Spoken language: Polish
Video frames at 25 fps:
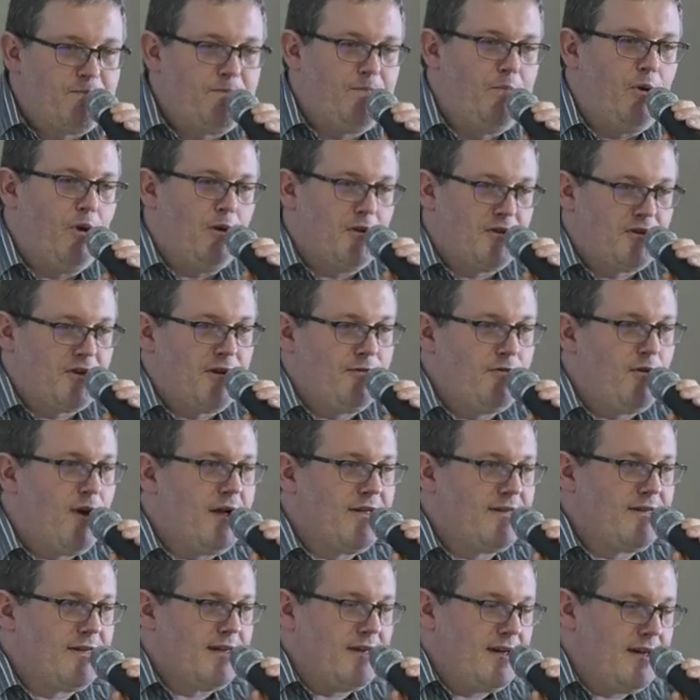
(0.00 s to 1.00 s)
Polskie
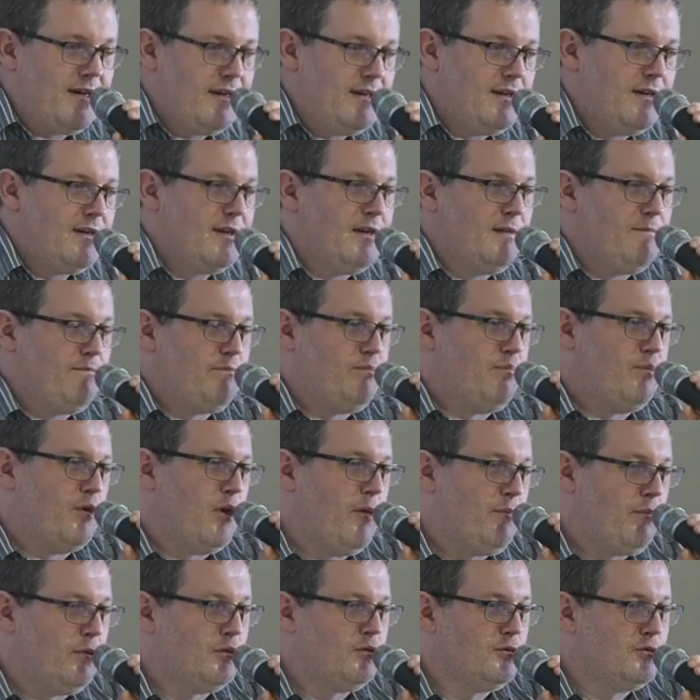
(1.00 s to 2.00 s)
władze
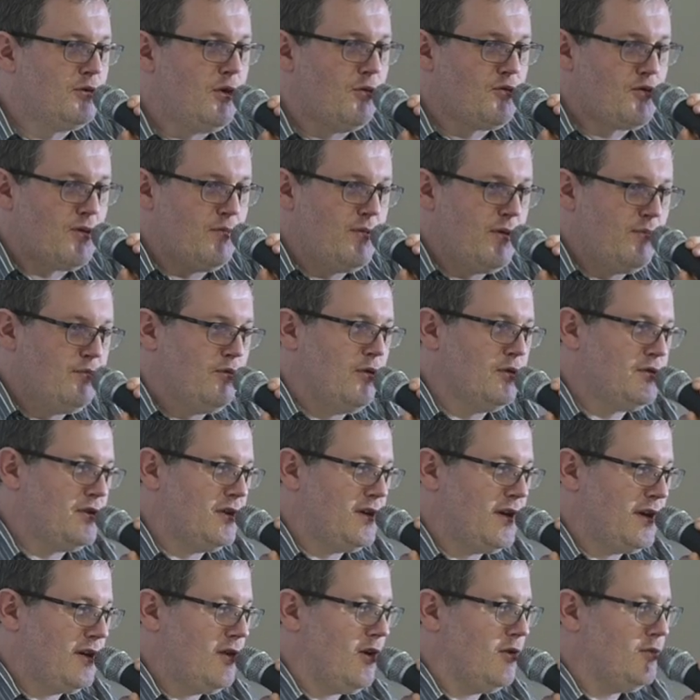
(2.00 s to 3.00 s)
proponują, żeby było
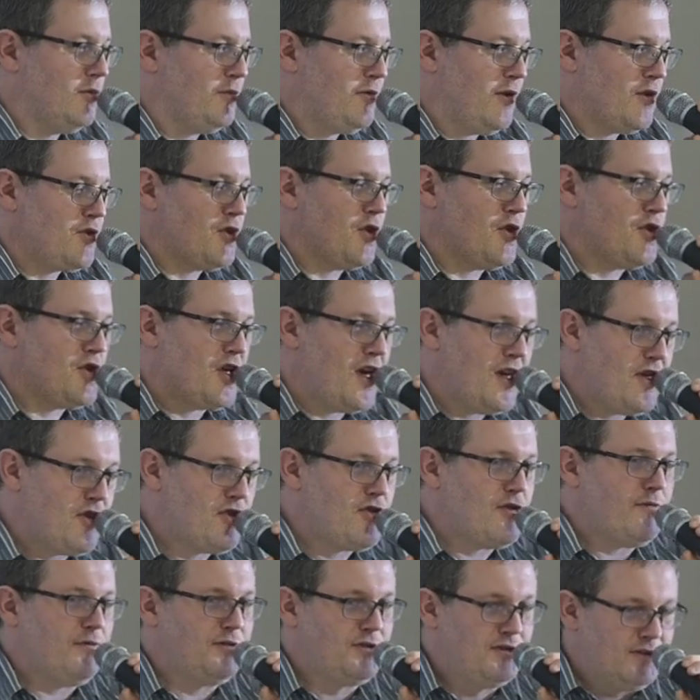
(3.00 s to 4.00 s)
tych regionów jeszcze
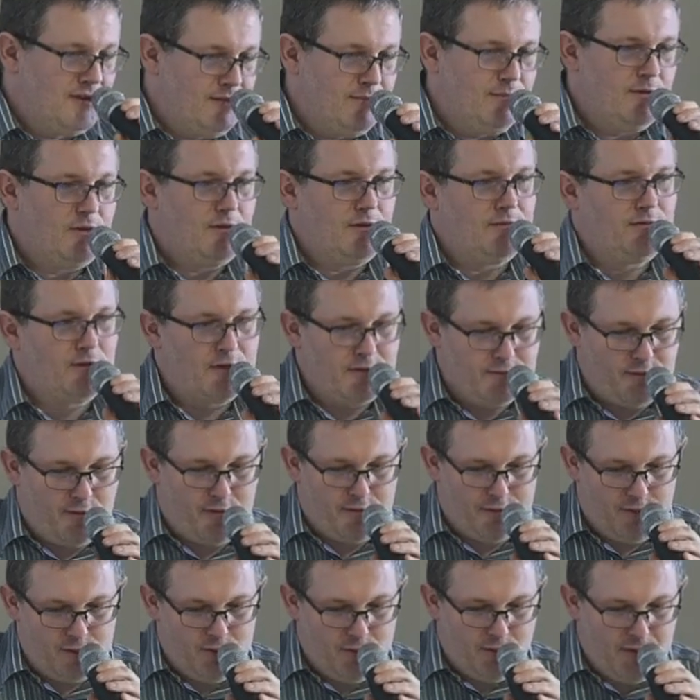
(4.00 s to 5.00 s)
sześć, w tym
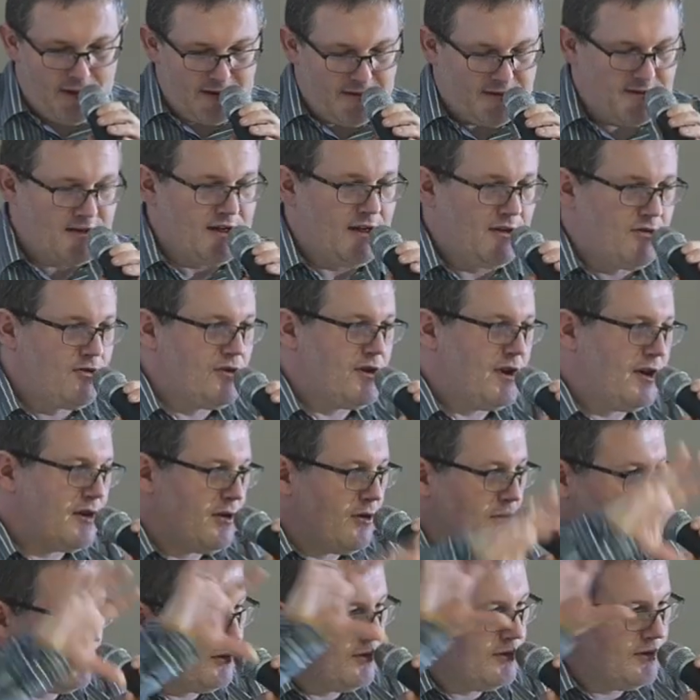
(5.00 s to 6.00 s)
województwo lubelskie, czy
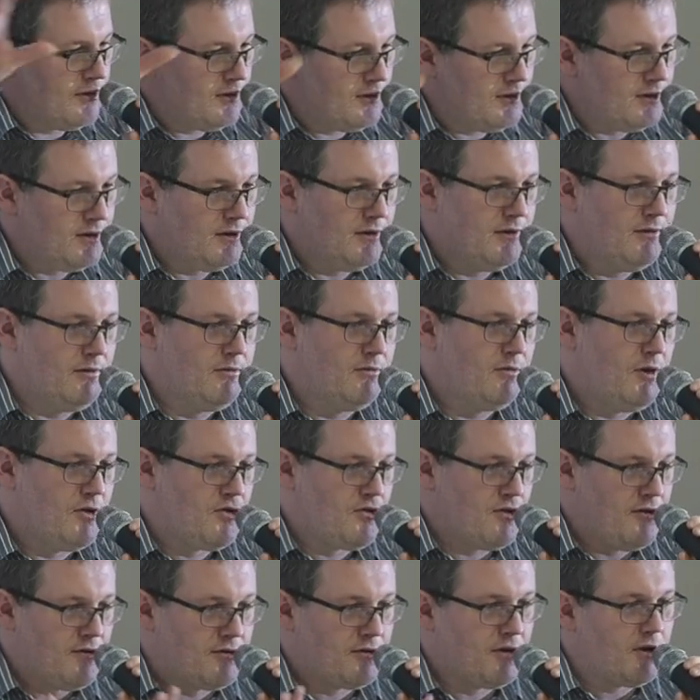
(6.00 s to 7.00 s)
region
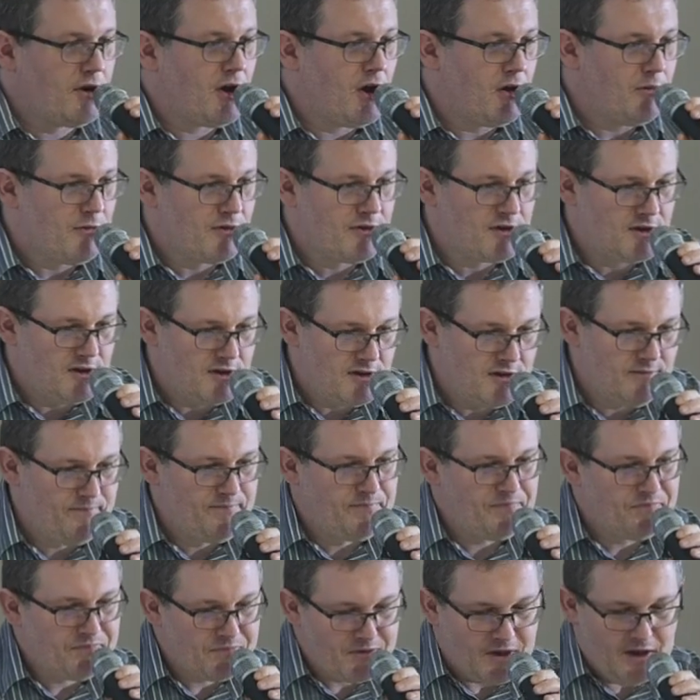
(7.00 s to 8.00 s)
łęczyńsko-chełmski.
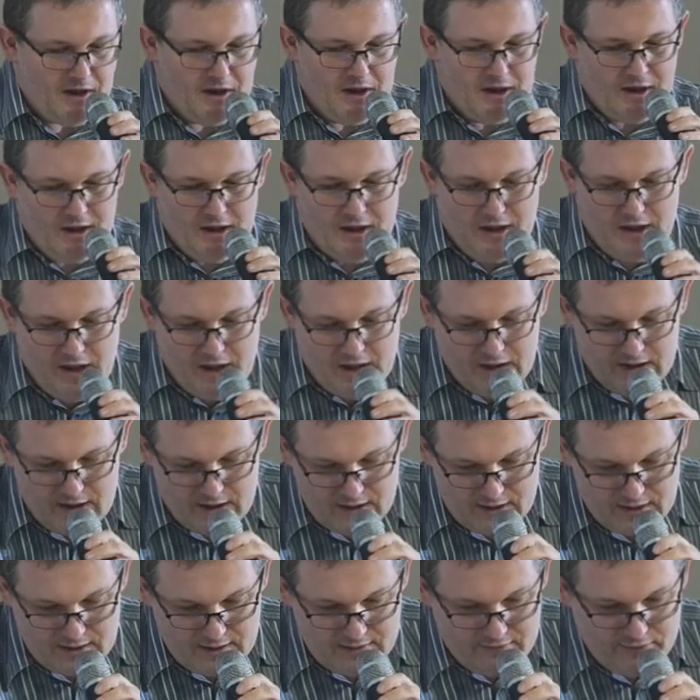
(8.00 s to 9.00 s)

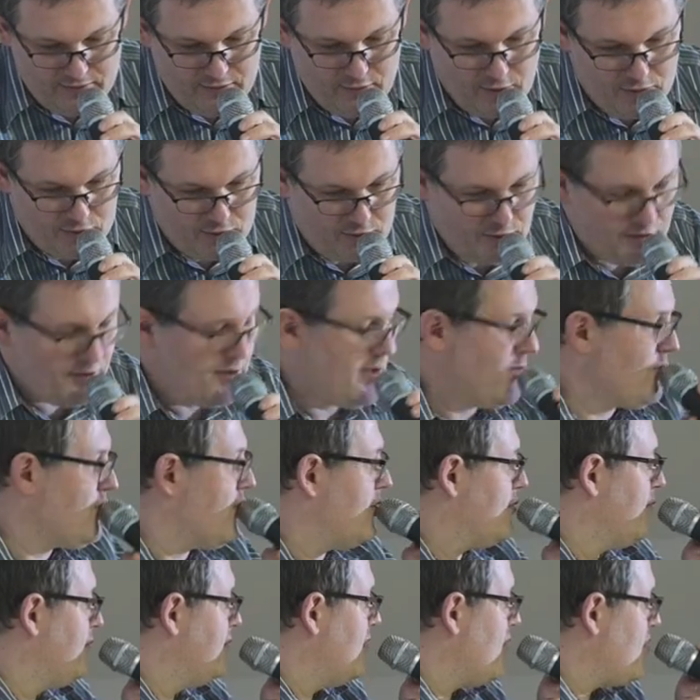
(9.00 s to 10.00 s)
E, w związku z tym,
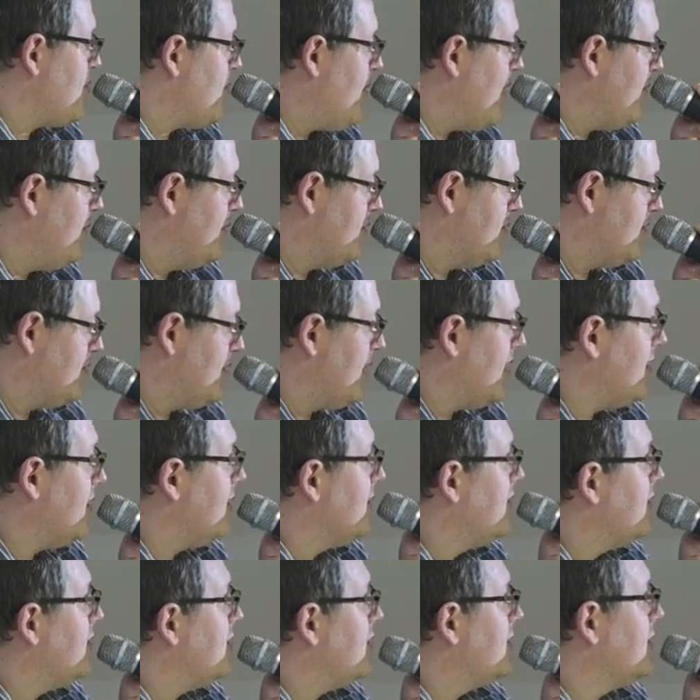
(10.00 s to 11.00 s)
że również mamy
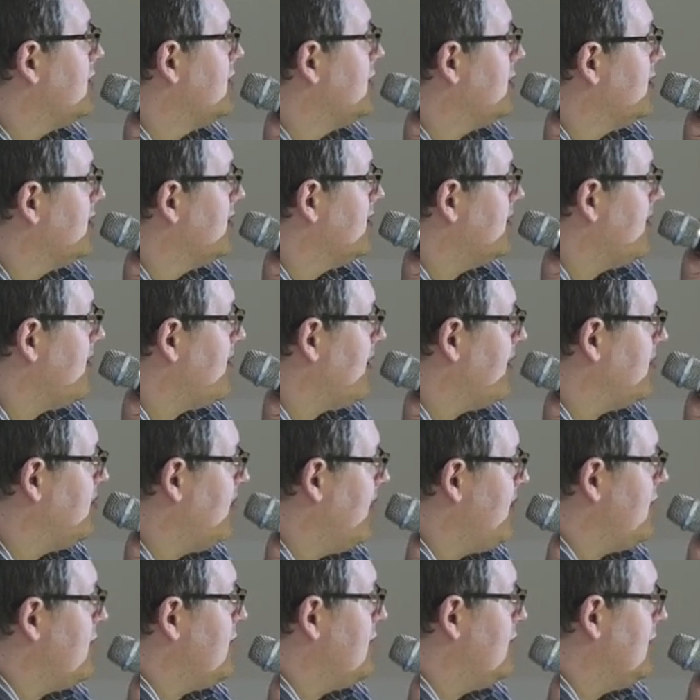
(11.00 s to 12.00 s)
tutaj e,
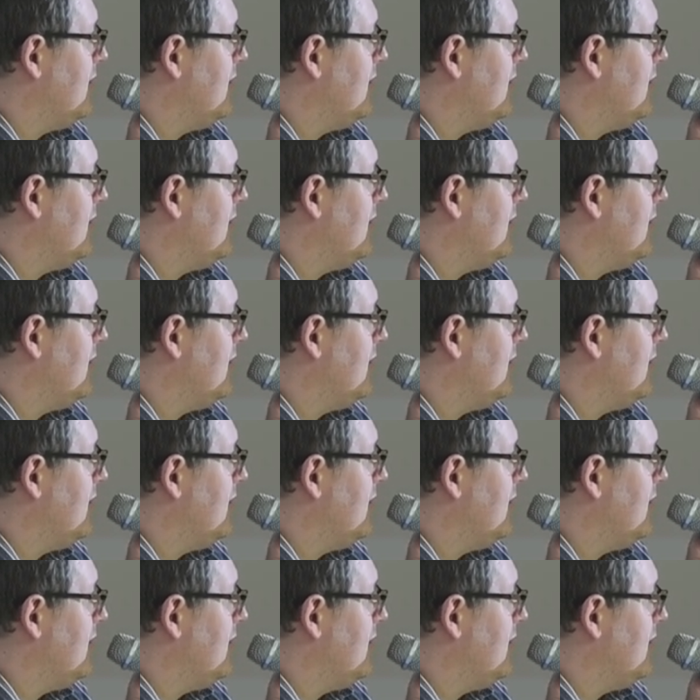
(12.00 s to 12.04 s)
zagłębie